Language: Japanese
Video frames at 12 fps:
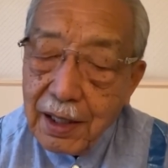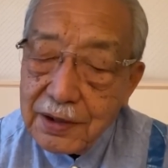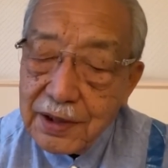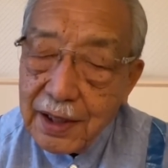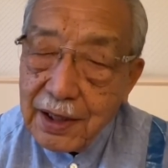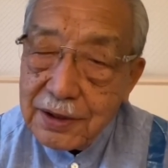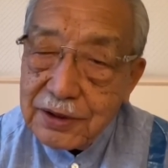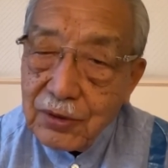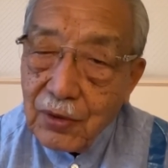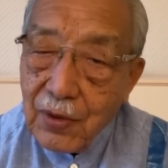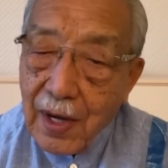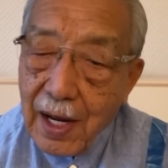経済活
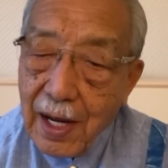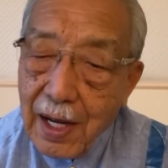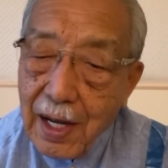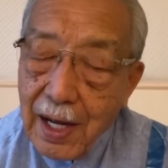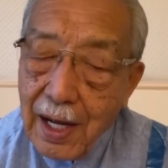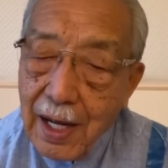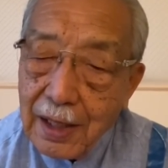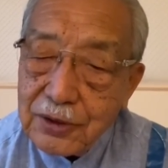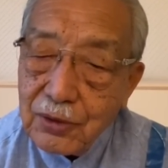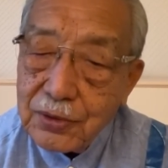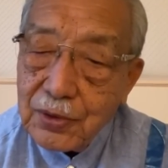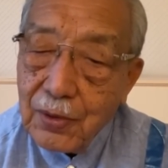動が
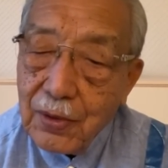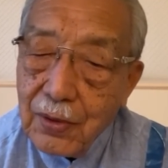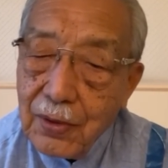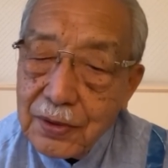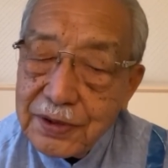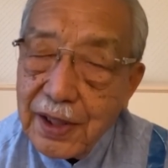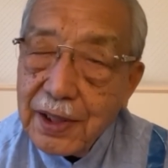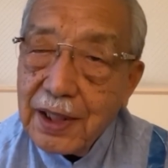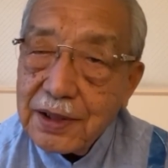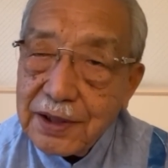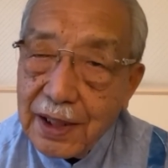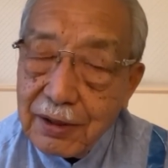相当制
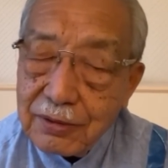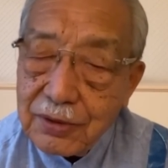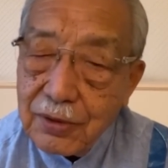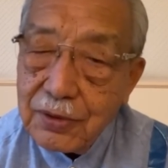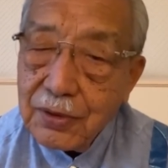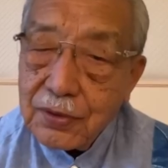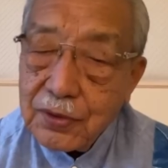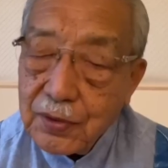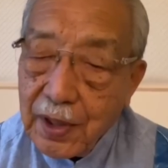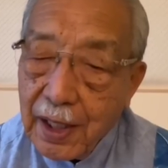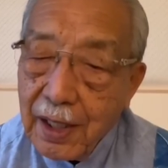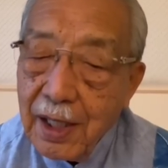限されるということ
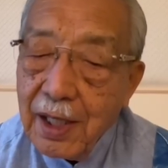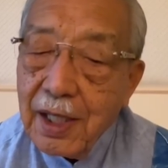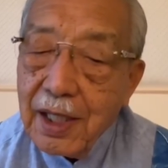で、